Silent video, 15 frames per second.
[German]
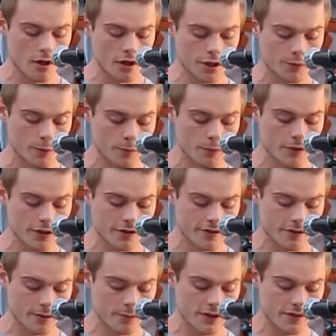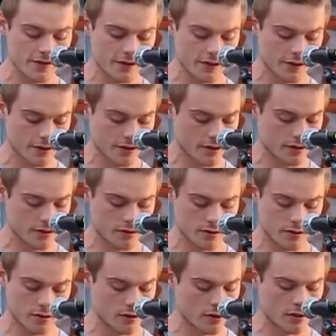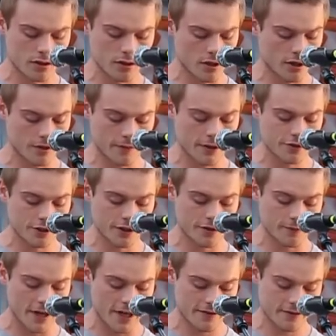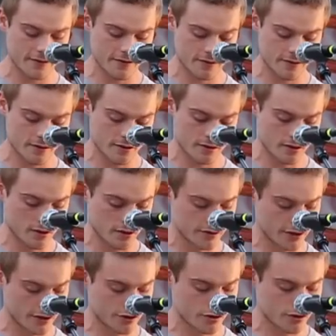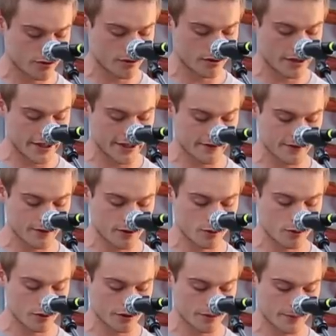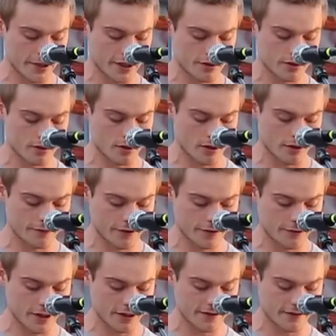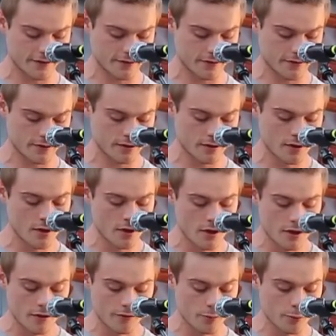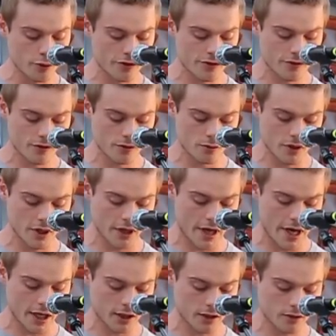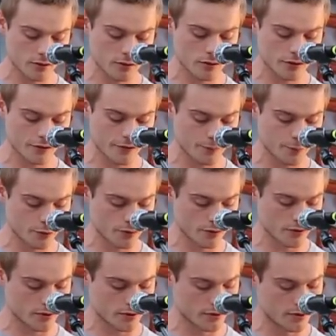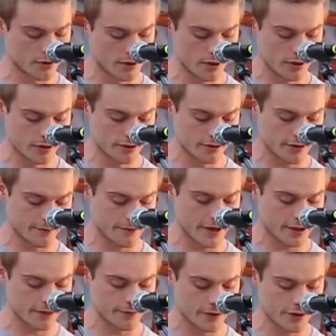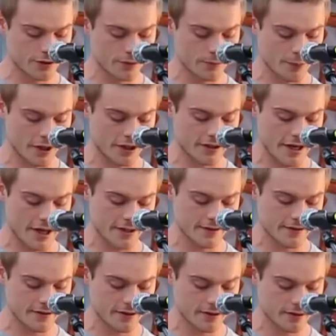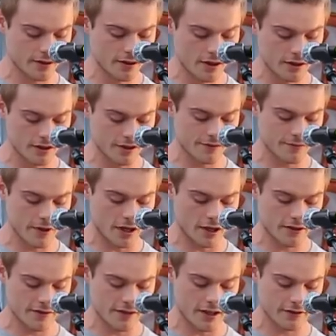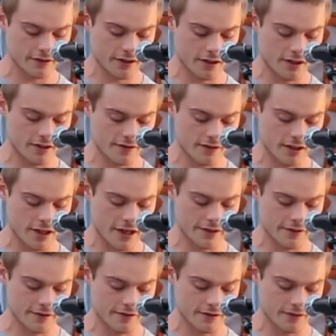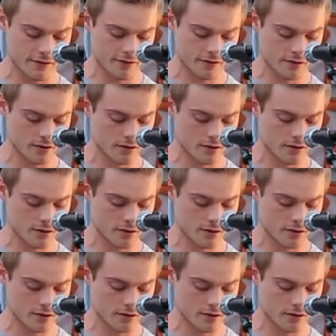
Ich bin mir ziemlich sicher, na Quatsch, ich weiß es, dass schon längst genügend Menschen aufgewacht sind. Wir müssen sie nur erreichen und uns verbünden. Dann werden wir schon bald einsehen, dass wir alles andere als alleine sind.